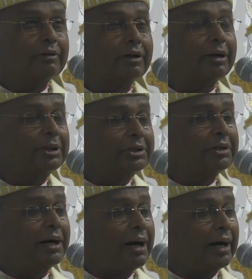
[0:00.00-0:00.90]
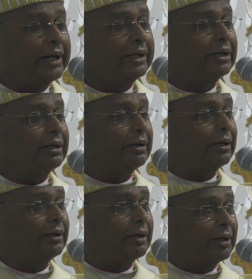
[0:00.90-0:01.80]
நமது
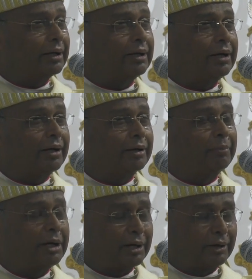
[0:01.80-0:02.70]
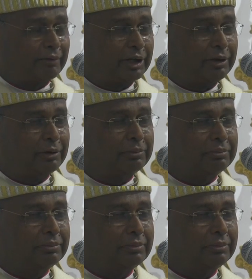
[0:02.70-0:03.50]
அடைக்கல நகராக மாற வேண்டும்